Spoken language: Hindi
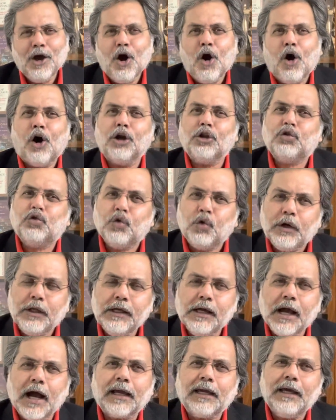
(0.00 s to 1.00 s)
और
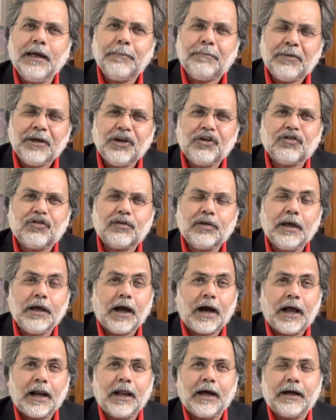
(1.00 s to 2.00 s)
दुनिया के बीच से
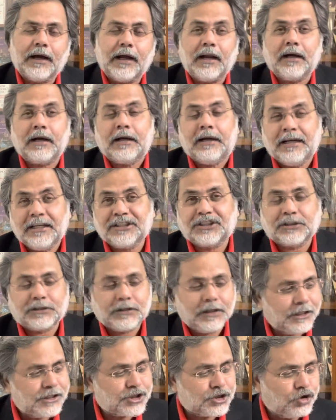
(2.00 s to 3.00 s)
अलग अलग लिस्ट
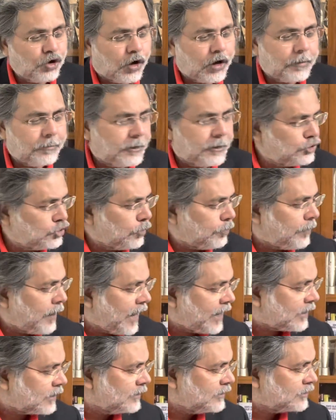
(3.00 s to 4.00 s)
इस दौर में जो
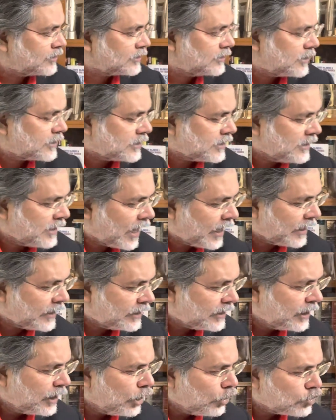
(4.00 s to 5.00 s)
ब्लैक लिस्टेड की
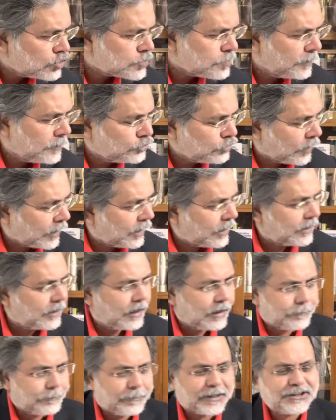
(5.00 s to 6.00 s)
आई उसमें जो अलग
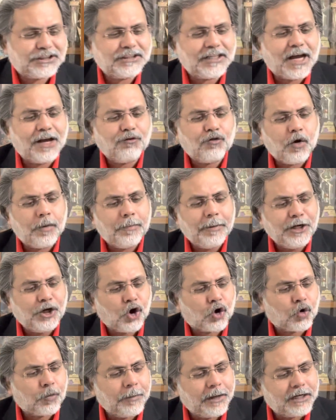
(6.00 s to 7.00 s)
अलग पर्चे आए वो भी
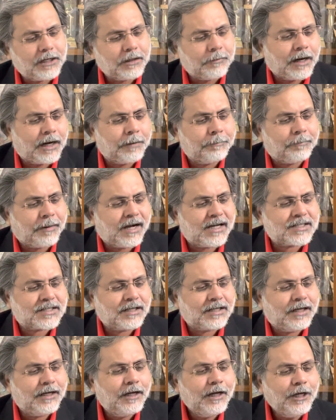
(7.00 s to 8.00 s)
डॉक्यूमेंट हमारे पास
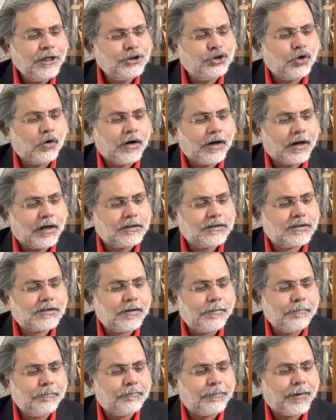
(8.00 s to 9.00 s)
है जो
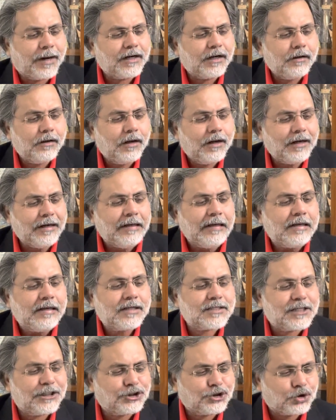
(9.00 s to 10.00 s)
लग्जमबर्ग लीग
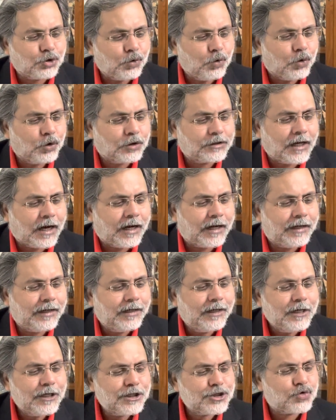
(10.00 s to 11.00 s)
से शुरू होता
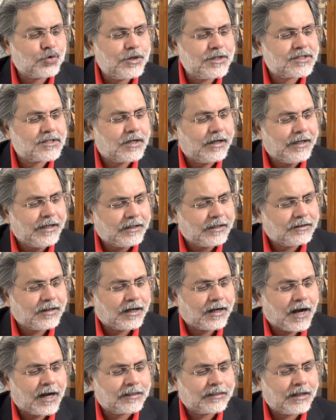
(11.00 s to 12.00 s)
है स्विस लीग
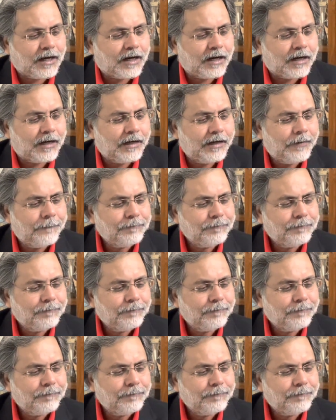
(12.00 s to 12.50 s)
तक आता है